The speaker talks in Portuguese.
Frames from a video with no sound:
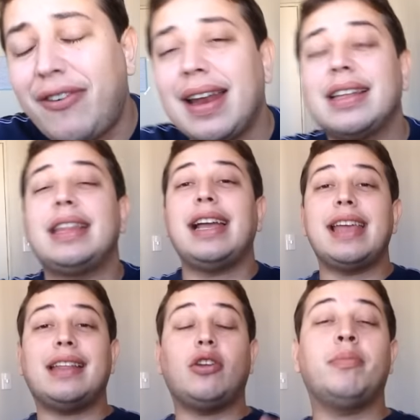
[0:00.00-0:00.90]
falando das
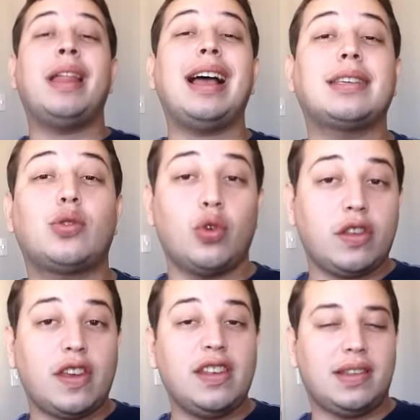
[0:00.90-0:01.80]

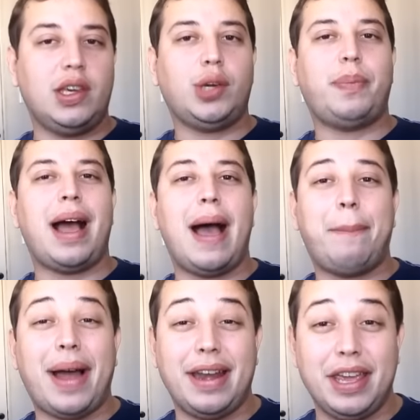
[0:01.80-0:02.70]
denominações que existem pra
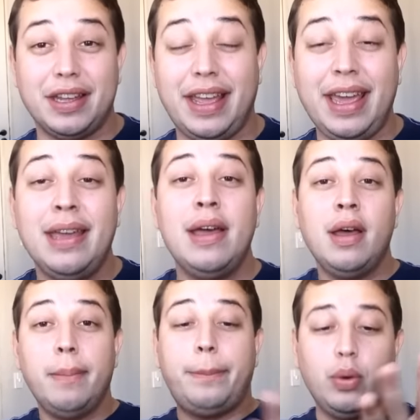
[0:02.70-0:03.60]
rapariga, né?
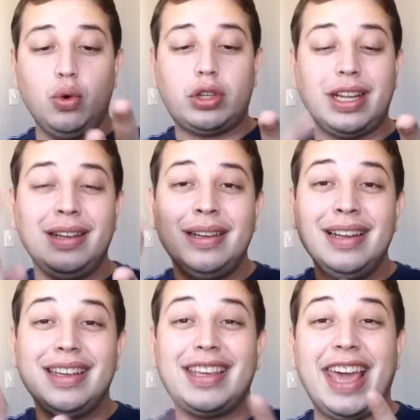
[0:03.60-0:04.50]
Puta,
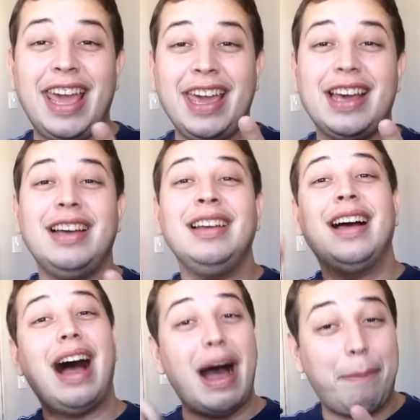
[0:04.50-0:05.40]
quenga,
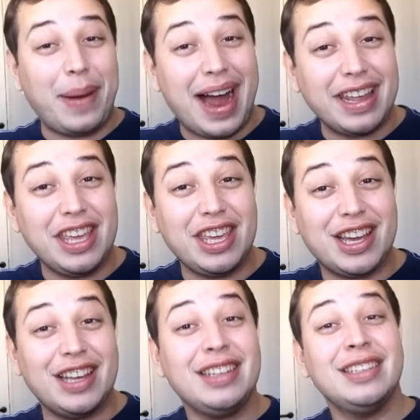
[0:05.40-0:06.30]

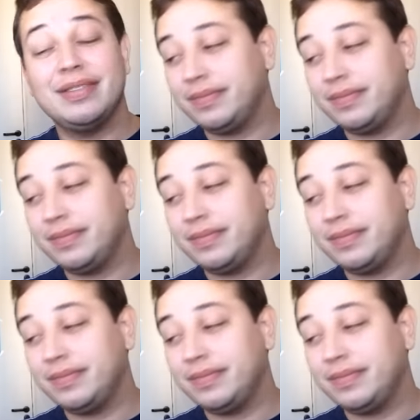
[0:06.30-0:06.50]
rapariga,